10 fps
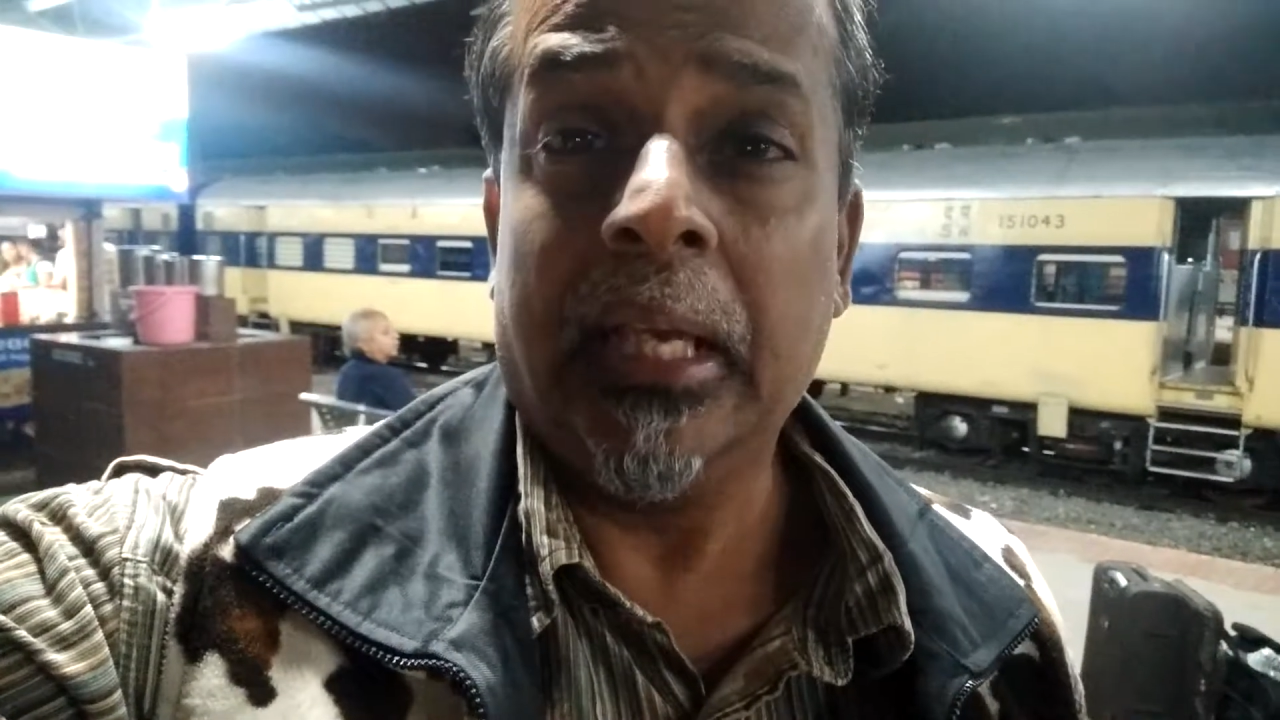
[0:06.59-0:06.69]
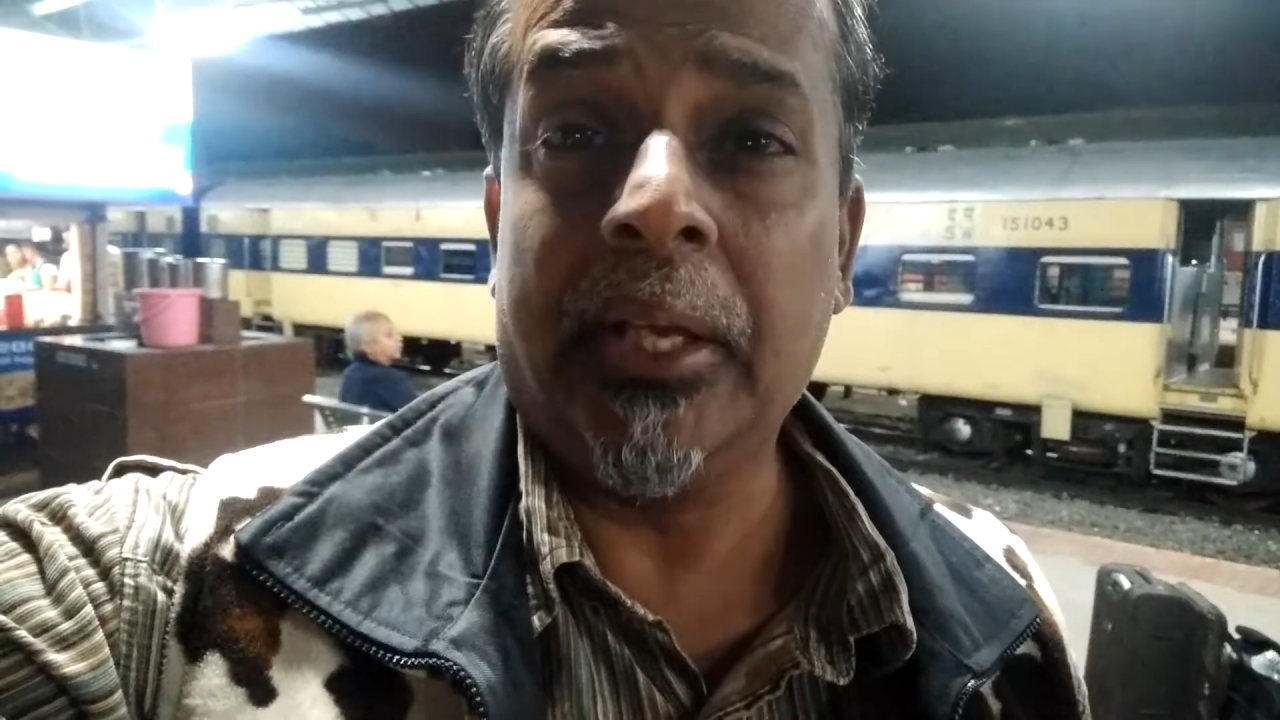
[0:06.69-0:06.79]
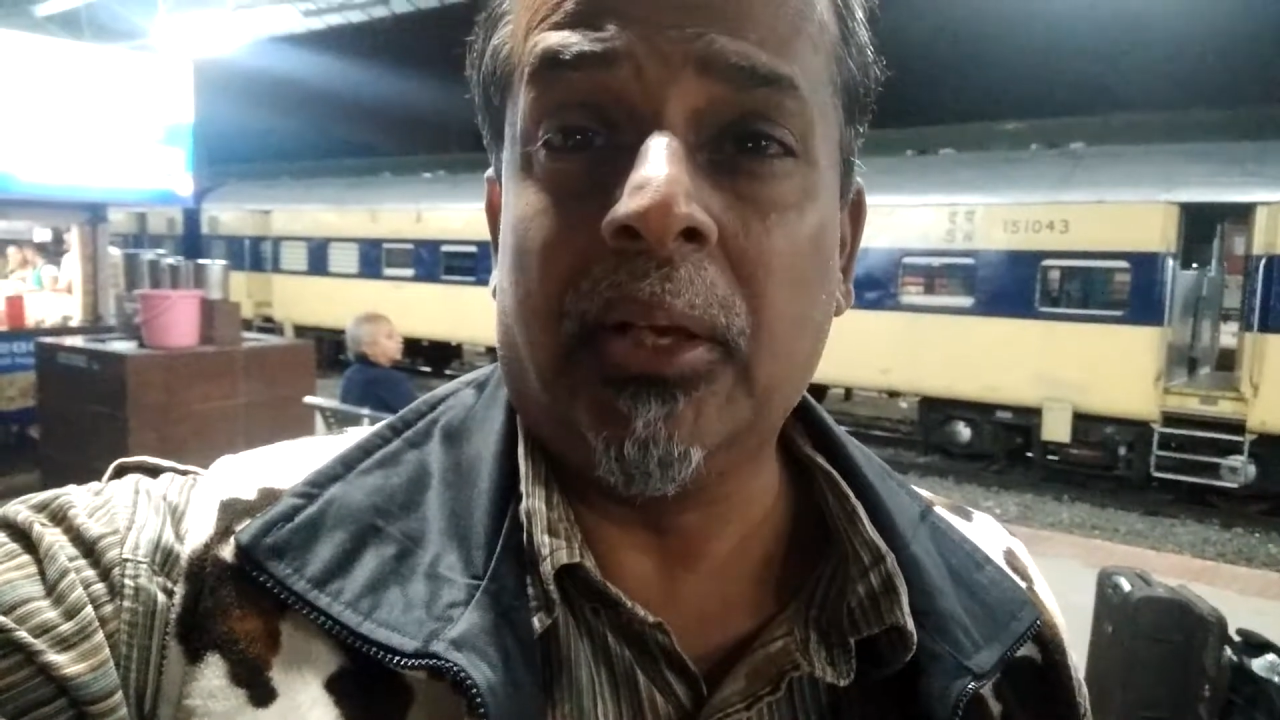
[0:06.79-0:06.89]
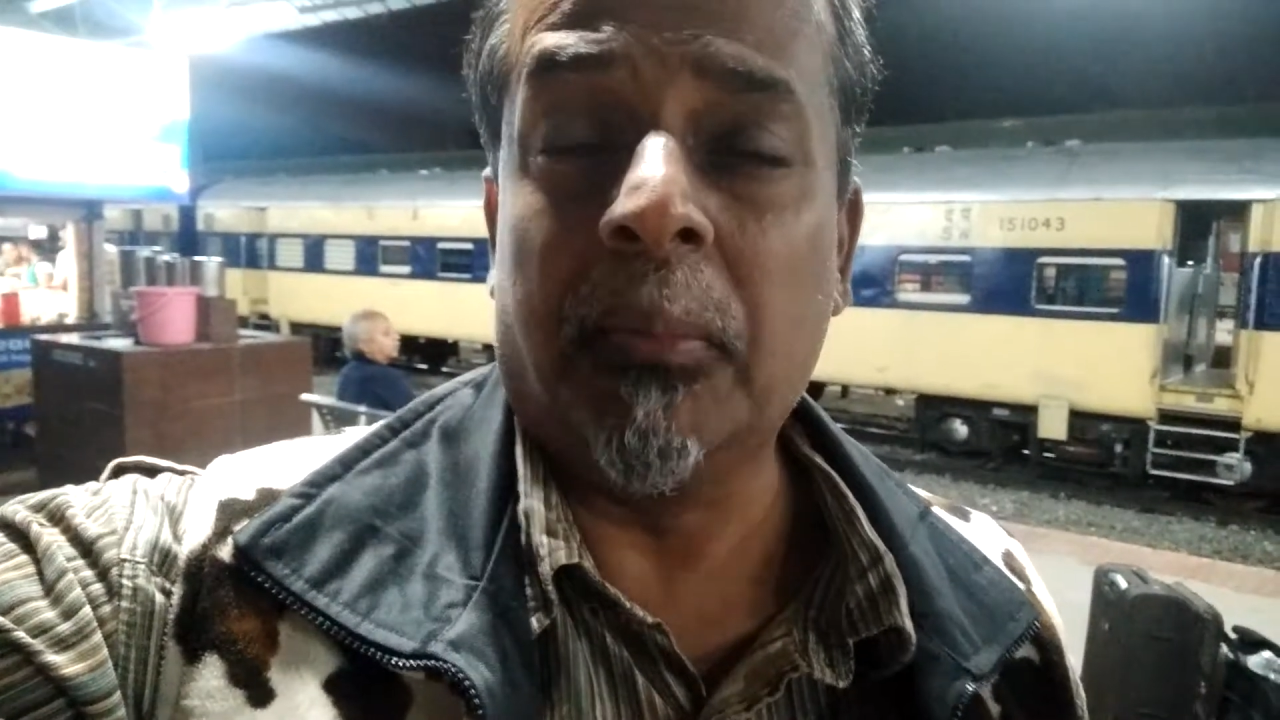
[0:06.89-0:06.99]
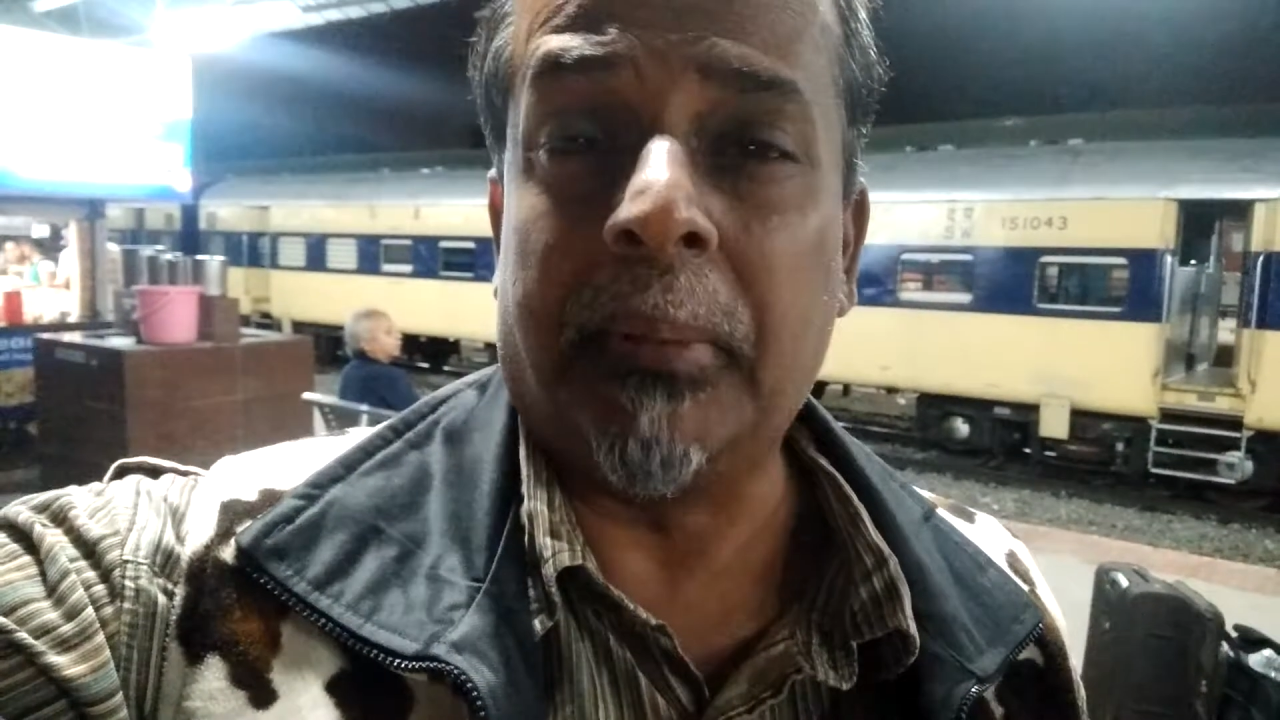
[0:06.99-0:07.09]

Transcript: எரிகோ